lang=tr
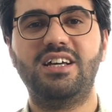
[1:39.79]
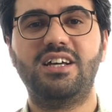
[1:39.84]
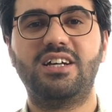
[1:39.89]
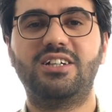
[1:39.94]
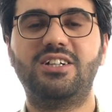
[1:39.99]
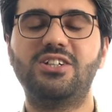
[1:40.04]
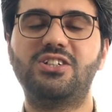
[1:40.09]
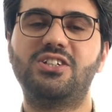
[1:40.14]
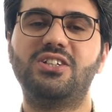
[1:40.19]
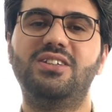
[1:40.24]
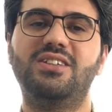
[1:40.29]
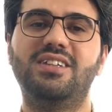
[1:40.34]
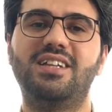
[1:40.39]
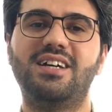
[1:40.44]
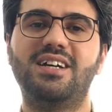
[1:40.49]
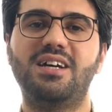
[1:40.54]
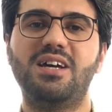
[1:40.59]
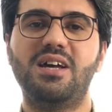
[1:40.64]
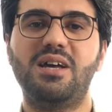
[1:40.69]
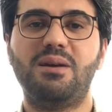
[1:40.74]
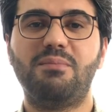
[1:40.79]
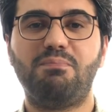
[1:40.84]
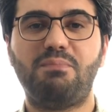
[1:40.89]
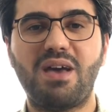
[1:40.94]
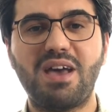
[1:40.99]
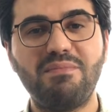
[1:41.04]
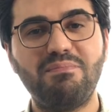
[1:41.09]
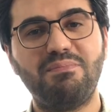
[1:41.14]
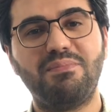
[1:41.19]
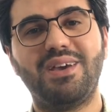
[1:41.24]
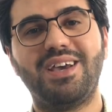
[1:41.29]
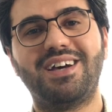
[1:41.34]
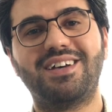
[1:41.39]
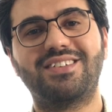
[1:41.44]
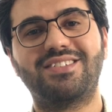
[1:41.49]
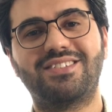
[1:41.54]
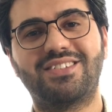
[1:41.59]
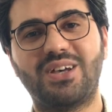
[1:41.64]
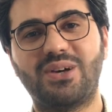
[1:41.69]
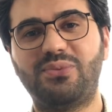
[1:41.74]
kışında bembeyaz
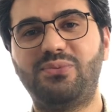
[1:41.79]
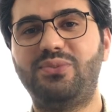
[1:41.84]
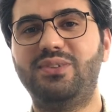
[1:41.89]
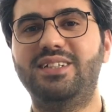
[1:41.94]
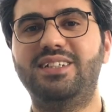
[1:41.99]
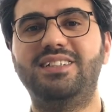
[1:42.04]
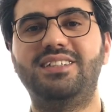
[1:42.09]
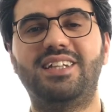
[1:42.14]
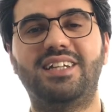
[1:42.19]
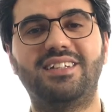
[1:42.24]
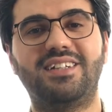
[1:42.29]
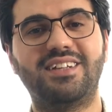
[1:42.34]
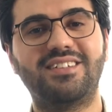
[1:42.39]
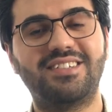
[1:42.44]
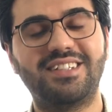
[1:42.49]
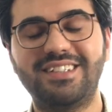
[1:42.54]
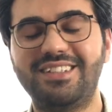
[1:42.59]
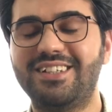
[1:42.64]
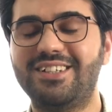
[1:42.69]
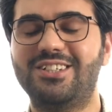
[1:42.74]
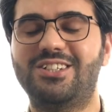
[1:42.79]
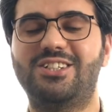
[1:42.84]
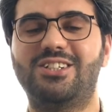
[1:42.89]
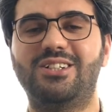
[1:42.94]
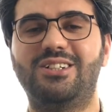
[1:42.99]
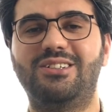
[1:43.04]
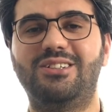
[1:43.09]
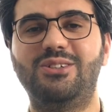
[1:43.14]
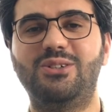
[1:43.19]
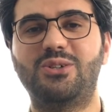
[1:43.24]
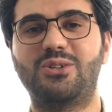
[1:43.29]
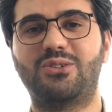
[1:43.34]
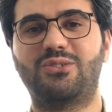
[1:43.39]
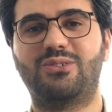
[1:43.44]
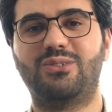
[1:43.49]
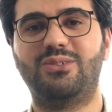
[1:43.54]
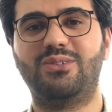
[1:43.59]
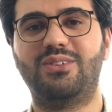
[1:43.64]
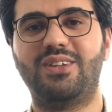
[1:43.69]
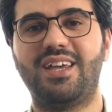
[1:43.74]
saflığınla nasıl da
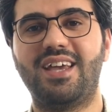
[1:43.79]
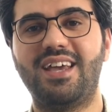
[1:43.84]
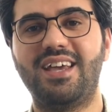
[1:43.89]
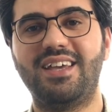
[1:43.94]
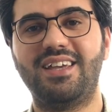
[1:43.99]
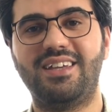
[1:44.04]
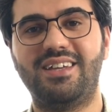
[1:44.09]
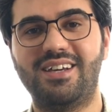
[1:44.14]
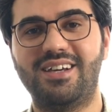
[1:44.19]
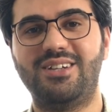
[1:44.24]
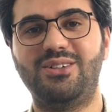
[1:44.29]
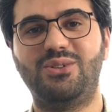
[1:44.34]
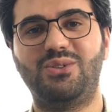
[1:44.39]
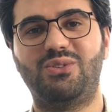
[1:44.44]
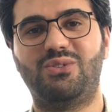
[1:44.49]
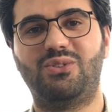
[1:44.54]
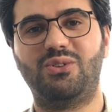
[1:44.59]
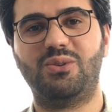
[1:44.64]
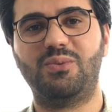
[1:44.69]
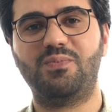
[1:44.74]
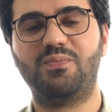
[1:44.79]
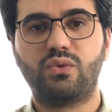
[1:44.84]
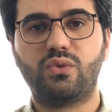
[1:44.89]
ışıldıyorsun ey yeryüzü.